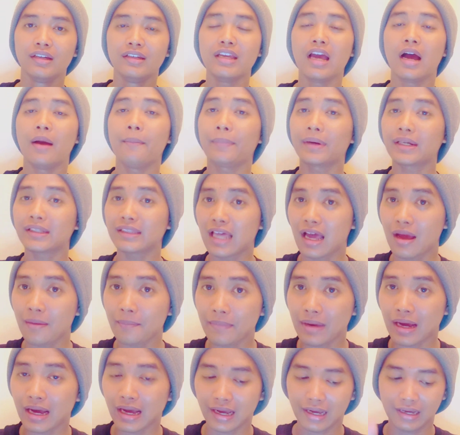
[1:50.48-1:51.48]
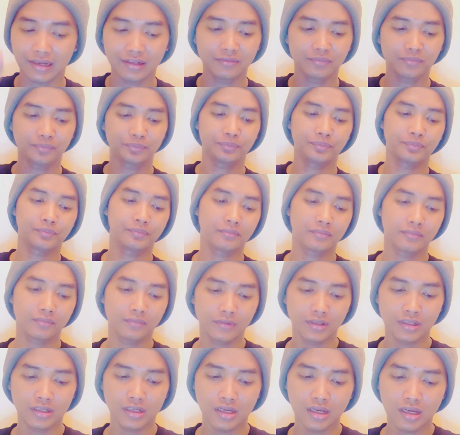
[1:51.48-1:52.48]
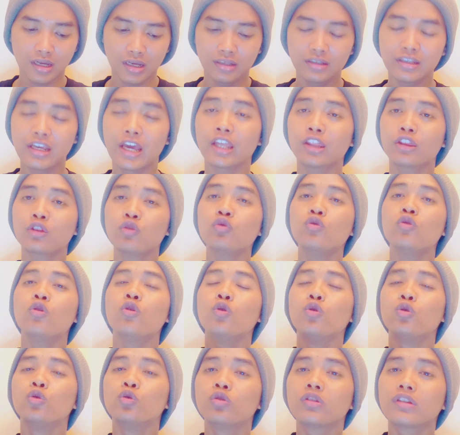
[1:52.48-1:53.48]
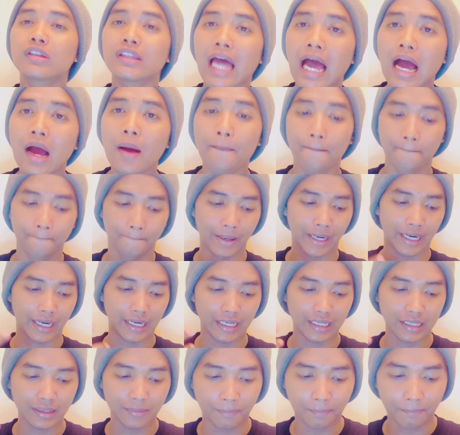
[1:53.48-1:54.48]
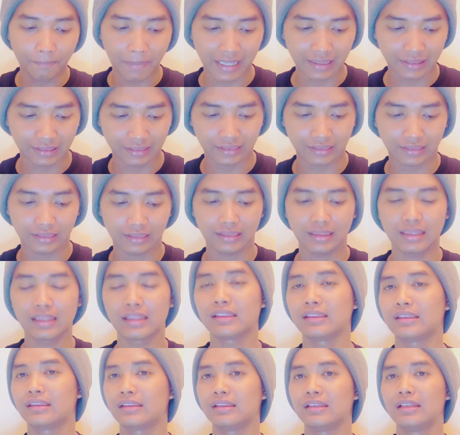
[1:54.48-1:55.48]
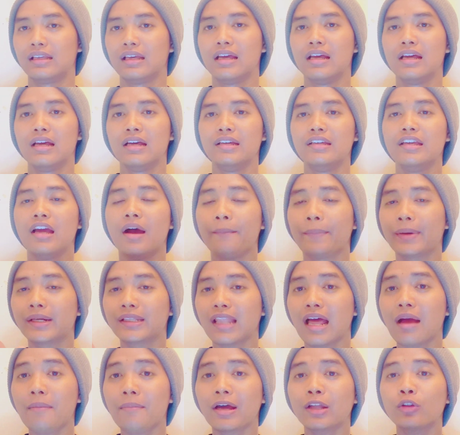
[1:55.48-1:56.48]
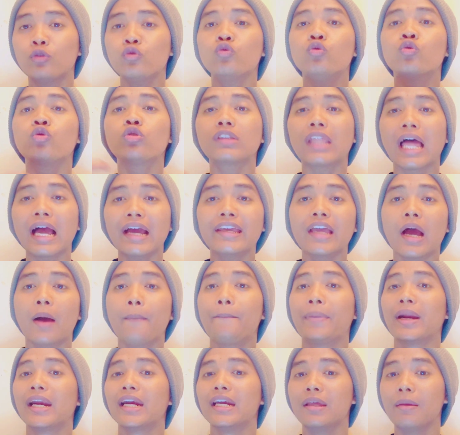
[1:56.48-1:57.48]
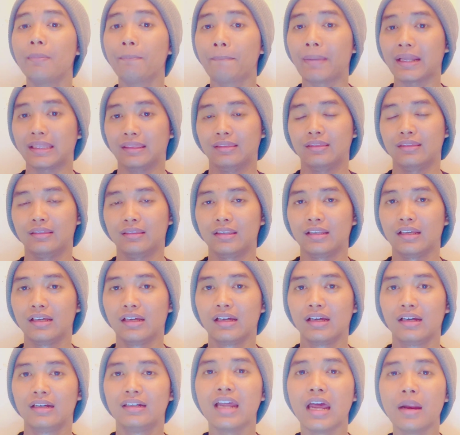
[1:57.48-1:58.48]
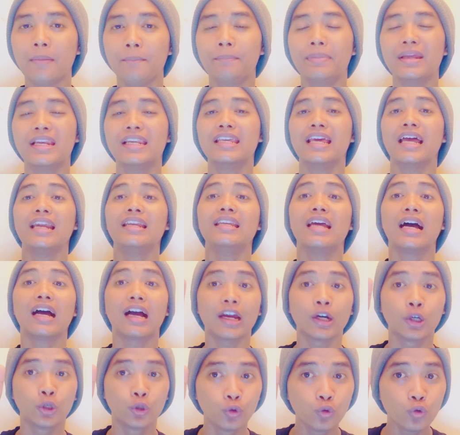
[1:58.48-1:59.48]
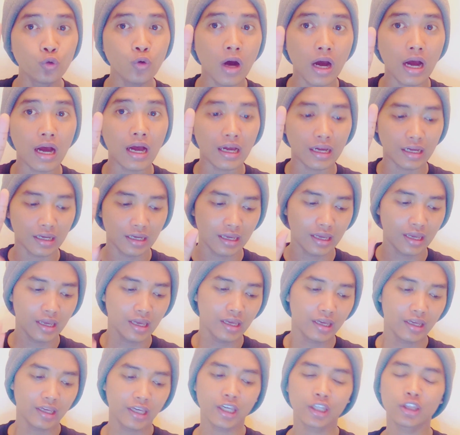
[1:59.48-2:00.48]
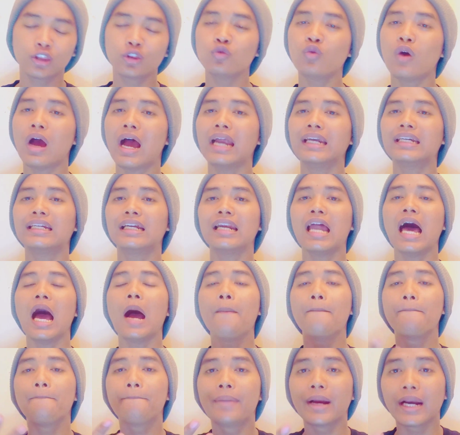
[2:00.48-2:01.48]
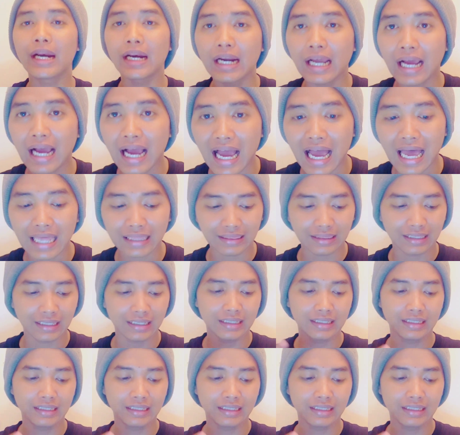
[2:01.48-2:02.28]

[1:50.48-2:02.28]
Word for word: Yang pertama yaitu hutang berlipat yang pertama itu utang yang berlipat. Dan pilihan yang kedua itu adalah berkat